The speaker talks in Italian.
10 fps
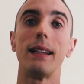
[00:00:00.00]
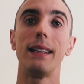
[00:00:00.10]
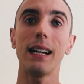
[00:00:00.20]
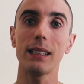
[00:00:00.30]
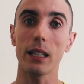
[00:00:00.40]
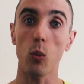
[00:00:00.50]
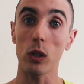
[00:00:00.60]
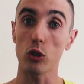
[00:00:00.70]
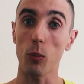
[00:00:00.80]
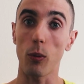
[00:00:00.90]
Gli altri
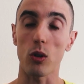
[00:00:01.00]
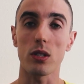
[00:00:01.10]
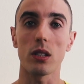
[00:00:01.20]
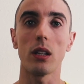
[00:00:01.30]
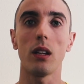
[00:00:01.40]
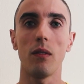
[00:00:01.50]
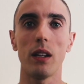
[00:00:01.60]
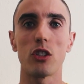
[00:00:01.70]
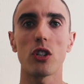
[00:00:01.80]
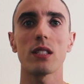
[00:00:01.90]
quattro posti
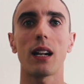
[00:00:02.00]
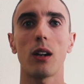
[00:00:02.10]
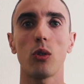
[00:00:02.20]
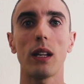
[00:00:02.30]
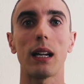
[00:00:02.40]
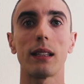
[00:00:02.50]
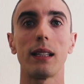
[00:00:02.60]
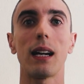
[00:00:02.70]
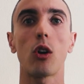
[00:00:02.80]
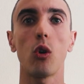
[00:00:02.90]
invece saranno
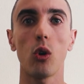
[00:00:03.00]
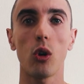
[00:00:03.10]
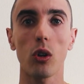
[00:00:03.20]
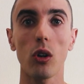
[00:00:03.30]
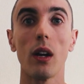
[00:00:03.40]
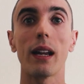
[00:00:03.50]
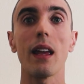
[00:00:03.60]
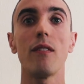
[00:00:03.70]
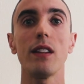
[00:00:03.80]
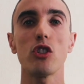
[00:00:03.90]
dati da coloro
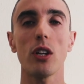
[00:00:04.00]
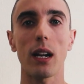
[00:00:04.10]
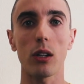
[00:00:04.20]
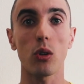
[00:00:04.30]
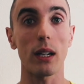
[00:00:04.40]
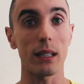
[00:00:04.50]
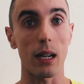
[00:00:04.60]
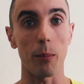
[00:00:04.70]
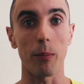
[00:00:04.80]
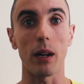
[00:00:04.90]
che vinceranno la
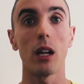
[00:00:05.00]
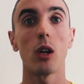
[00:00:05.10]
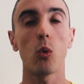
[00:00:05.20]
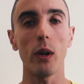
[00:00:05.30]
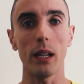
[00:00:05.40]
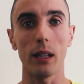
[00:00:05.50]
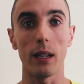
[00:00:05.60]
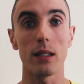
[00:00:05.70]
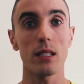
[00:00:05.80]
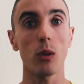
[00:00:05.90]
tappa.
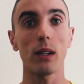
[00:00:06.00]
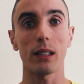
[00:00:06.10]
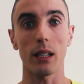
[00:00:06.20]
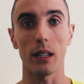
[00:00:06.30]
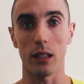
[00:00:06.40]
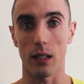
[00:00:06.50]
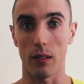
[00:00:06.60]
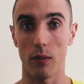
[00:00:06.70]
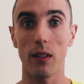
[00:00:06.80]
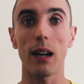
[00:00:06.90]
Quindi se un
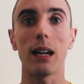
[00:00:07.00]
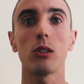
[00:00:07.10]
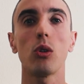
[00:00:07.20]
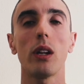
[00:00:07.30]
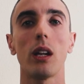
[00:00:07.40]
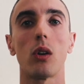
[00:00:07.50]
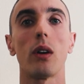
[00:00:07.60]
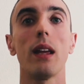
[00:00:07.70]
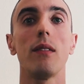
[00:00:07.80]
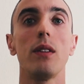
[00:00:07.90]
atleta va a
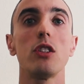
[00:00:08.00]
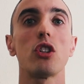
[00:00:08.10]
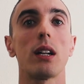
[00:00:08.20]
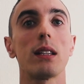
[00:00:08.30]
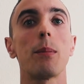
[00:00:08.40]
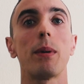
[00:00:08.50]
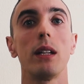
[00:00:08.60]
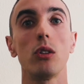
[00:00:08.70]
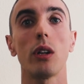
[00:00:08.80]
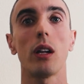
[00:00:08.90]
Torino e vince la tappa
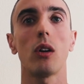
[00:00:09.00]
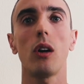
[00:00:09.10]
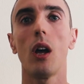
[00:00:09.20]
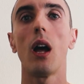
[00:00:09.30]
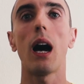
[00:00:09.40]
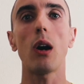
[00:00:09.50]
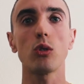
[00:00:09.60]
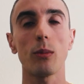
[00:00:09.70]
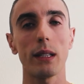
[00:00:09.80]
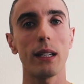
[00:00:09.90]
di Torino,
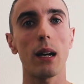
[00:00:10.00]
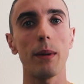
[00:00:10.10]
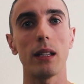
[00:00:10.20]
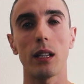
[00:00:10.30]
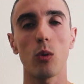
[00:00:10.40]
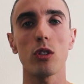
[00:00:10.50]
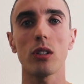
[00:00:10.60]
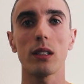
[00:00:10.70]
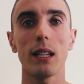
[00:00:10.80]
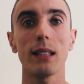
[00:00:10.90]
automaticamente
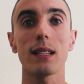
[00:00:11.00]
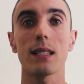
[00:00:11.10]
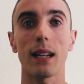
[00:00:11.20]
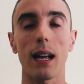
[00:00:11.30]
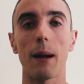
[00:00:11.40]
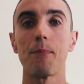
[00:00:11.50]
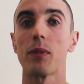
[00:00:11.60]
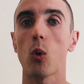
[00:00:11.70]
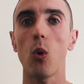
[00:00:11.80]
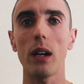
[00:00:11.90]
questo atleta
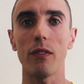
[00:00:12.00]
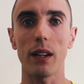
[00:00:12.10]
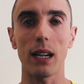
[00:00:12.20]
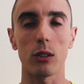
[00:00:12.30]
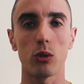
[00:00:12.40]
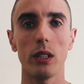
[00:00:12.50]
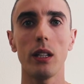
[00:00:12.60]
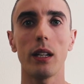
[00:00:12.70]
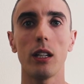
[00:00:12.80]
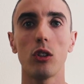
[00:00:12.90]
sarà qualificato di
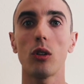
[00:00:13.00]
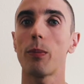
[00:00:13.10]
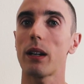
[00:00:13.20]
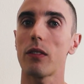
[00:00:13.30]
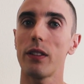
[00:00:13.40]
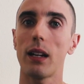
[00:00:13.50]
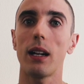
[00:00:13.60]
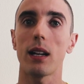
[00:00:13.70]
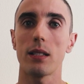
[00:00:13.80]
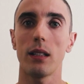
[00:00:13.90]
diritto per la
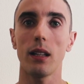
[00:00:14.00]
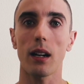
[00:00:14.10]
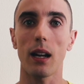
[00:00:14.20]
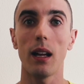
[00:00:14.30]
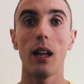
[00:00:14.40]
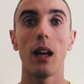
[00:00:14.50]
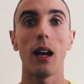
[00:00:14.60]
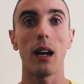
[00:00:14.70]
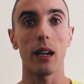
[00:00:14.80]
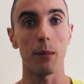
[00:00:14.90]
finale che si terrà
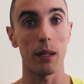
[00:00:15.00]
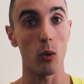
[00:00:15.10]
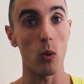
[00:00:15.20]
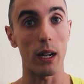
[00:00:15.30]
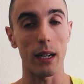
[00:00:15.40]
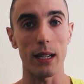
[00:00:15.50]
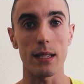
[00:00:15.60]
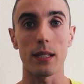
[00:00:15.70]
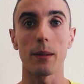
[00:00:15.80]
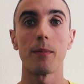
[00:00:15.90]
a Rimini
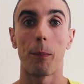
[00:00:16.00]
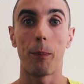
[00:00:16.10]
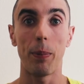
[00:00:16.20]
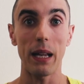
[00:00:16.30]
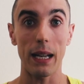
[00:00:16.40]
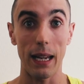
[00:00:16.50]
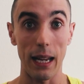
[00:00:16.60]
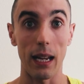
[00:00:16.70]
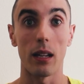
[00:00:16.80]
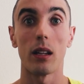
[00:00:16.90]
Wellness.
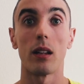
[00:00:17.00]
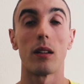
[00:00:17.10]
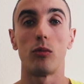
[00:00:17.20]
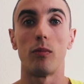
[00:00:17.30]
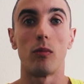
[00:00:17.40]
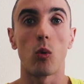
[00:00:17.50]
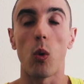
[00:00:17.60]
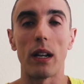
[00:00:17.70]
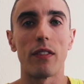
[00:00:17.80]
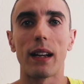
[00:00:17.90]
Perché
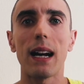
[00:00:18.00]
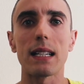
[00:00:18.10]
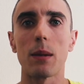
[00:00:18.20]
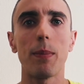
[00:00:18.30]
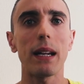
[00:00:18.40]
qualificarsi,